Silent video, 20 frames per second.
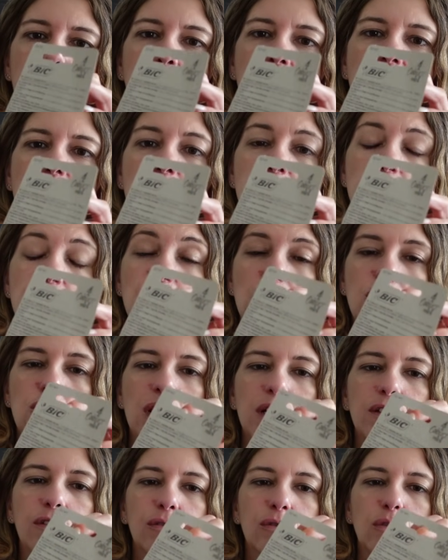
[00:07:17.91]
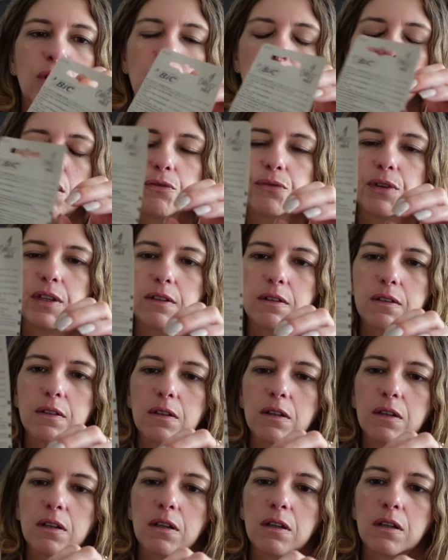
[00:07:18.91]
Ben là, j'ai déjà eu la liste scolaire en fait,
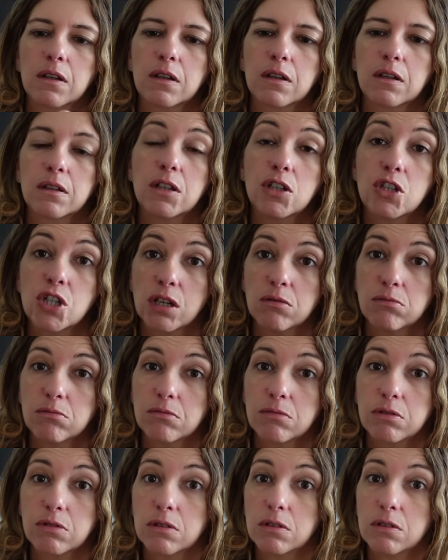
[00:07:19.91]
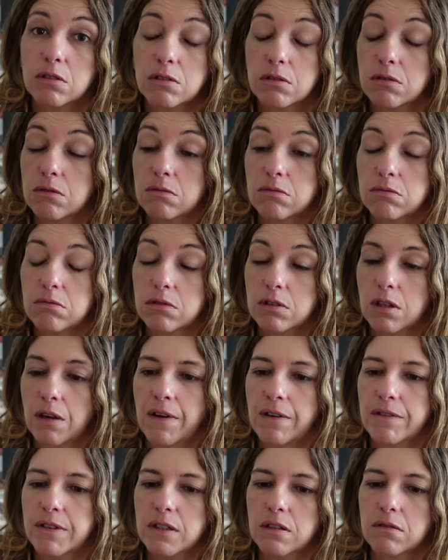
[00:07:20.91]
déjà ça
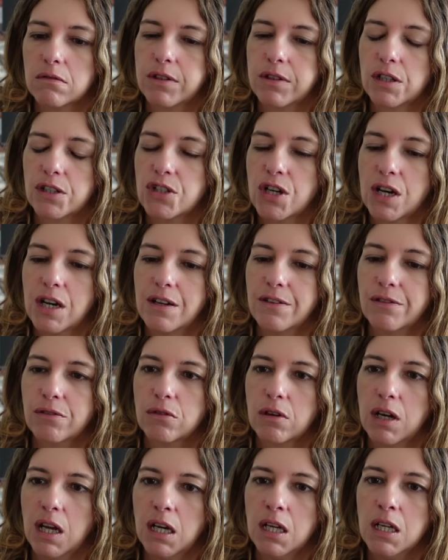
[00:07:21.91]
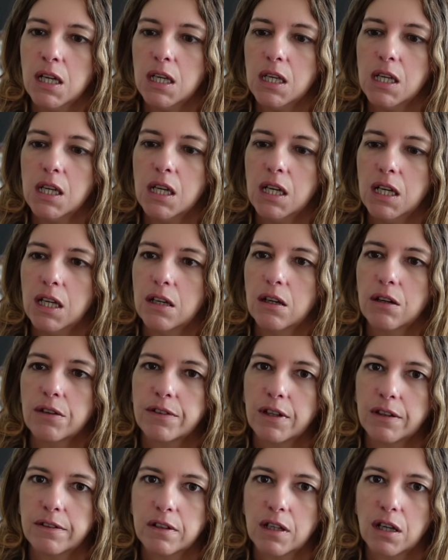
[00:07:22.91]
va vite, on a déjà les scolaires. Et euh,
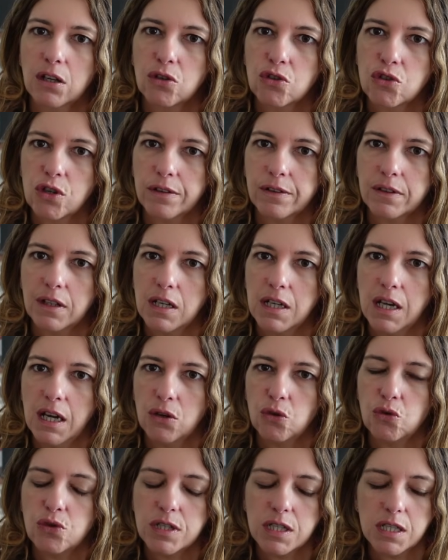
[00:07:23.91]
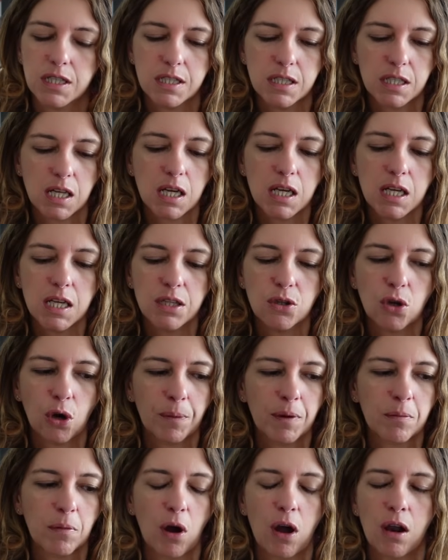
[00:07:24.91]
ça, c'est quelque chose qu'Elia utilise
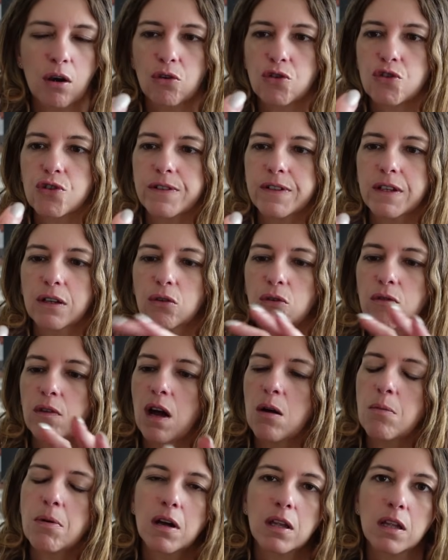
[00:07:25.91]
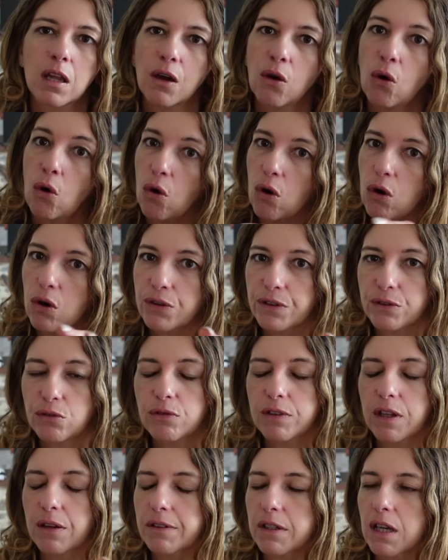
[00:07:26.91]
énormément. Alors, je sais qu'on va en prendre un rose et
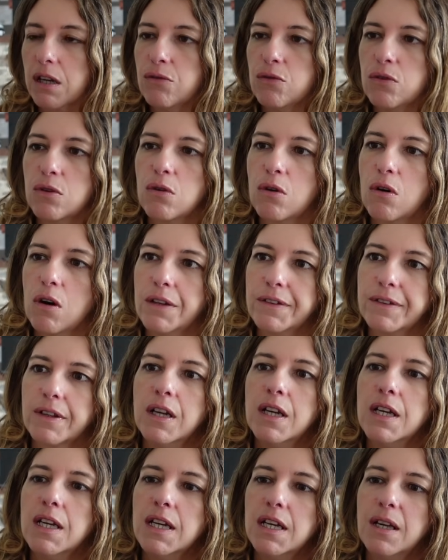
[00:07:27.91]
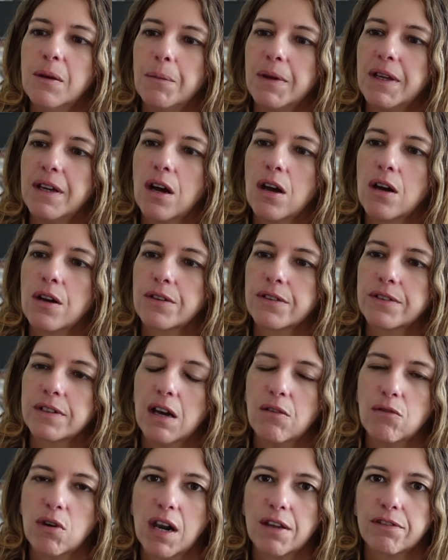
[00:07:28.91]
tout ça, ce qu'elle veut, le rose. Mais euh,
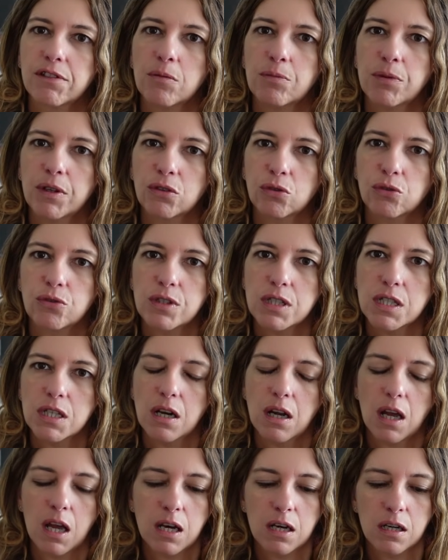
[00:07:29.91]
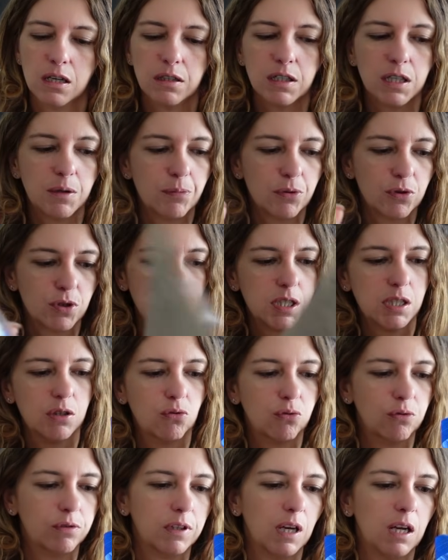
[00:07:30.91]
ça, voilà, ça peut être utile. Elle, il est petit et
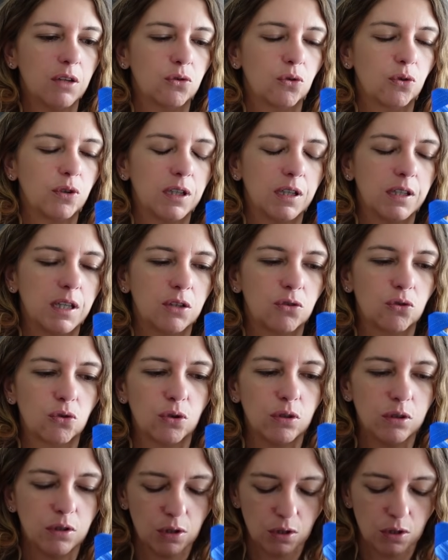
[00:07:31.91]
tout ça, donc il y en a deux.